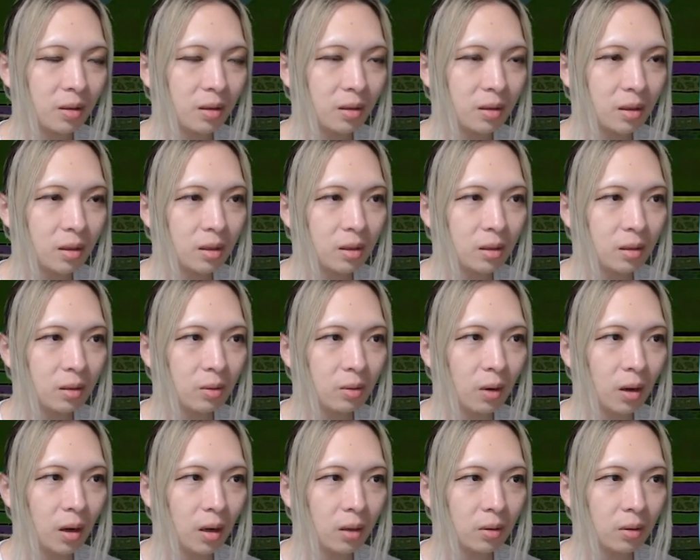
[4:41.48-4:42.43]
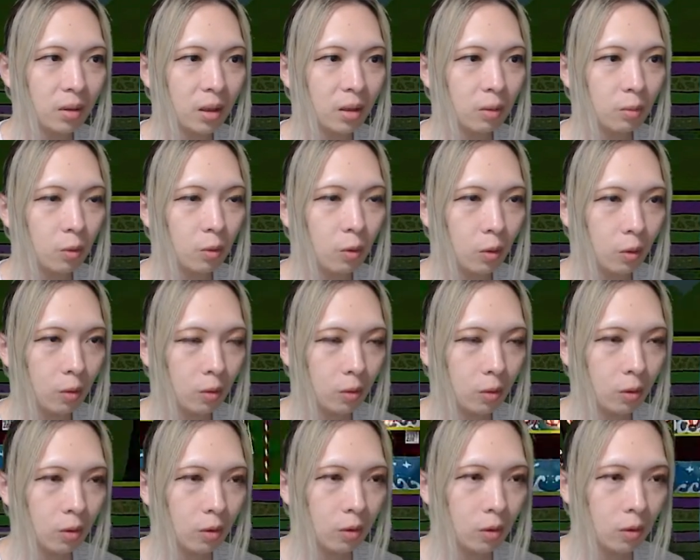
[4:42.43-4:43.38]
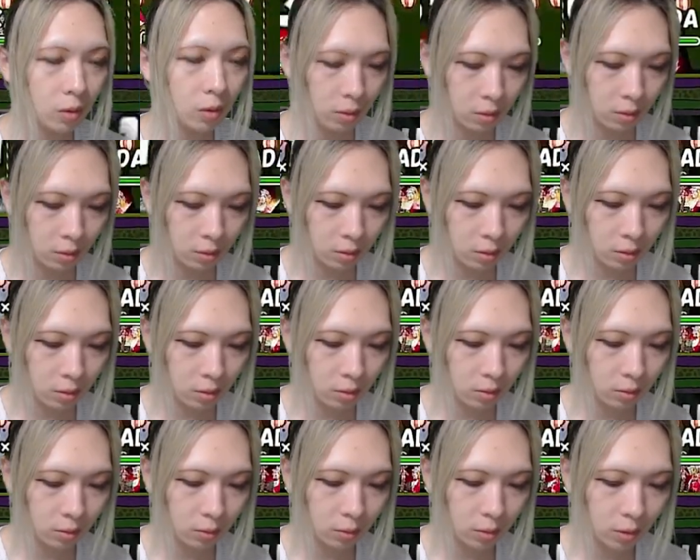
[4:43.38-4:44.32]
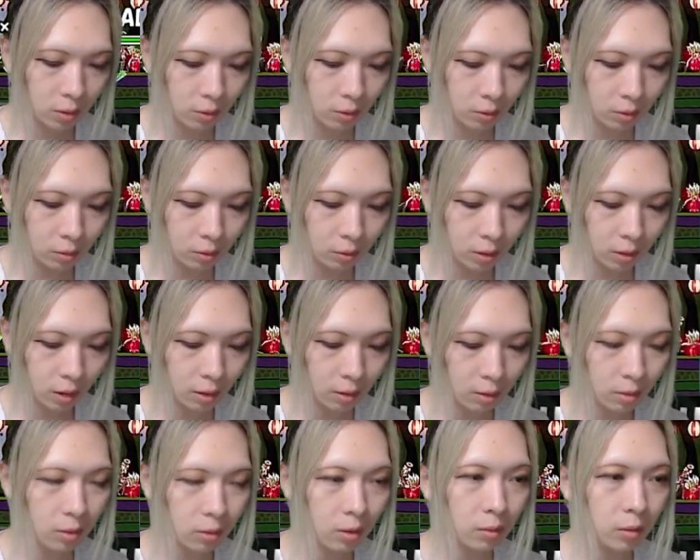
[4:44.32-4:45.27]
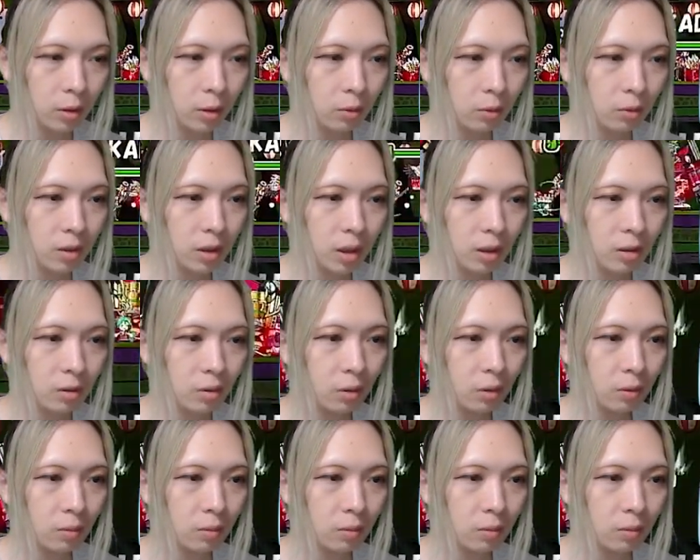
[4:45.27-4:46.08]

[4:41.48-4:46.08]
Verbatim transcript: シールドがあるけども、それこそ天空人の最初の